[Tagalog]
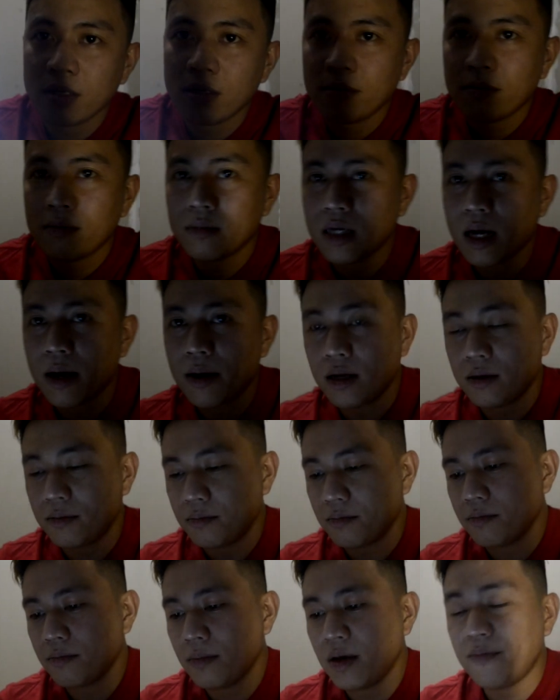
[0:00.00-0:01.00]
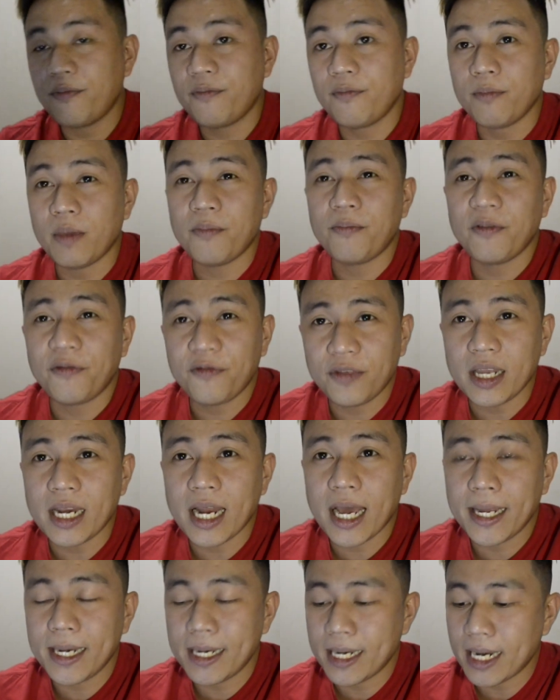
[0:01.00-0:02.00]
Sa so, may, may
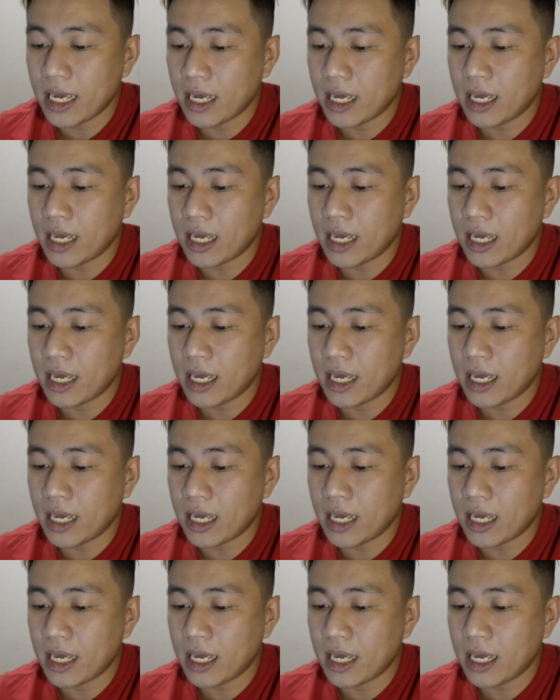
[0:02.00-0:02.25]
59 na